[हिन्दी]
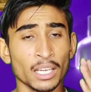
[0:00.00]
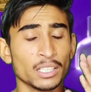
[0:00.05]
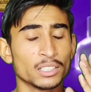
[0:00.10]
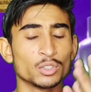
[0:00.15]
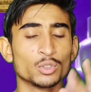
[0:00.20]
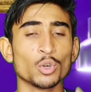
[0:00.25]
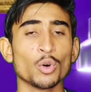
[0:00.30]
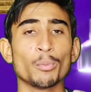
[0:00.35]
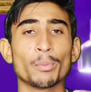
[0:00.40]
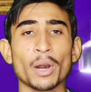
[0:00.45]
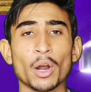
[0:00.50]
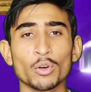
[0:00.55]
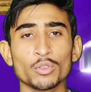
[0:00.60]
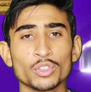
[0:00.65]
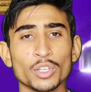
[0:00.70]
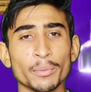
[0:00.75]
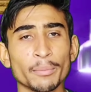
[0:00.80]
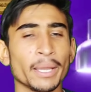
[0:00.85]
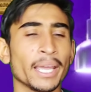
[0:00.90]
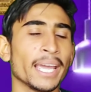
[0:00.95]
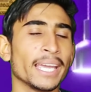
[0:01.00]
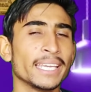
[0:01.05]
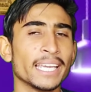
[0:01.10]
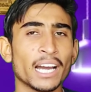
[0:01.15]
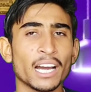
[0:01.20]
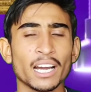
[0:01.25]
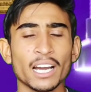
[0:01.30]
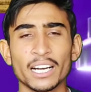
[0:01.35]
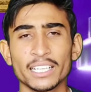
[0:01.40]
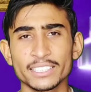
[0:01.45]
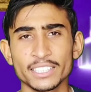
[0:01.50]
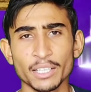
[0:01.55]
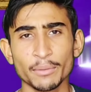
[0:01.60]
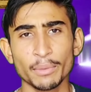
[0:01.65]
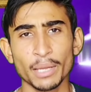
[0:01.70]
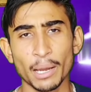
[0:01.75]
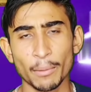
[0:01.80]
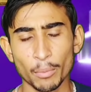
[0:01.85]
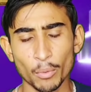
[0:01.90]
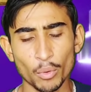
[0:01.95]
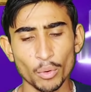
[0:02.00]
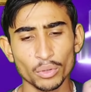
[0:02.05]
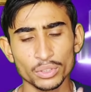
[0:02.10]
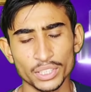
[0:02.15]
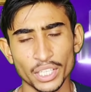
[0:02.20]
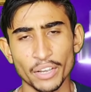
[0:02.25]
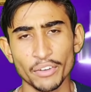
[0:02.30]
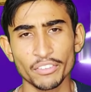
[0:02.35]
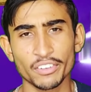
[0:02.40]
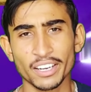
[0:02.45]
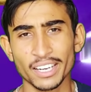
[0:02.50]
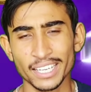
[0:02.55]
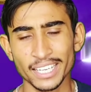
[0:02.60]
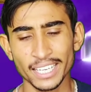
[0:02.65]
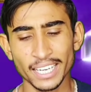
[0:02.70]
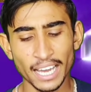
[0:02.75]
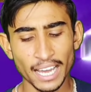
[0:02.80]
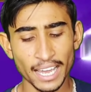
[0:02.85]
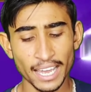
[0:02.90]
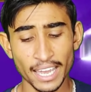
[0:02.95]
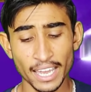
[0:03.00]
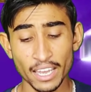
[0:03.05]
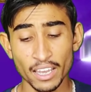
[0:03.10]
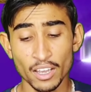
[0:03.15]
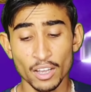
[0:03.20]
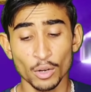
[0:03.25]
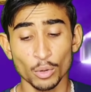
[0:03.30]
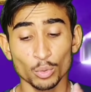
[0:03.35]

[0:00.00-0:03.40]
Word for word: जो ब्राउज़र में है या कहाँ से भी आपको सेव कर लेना है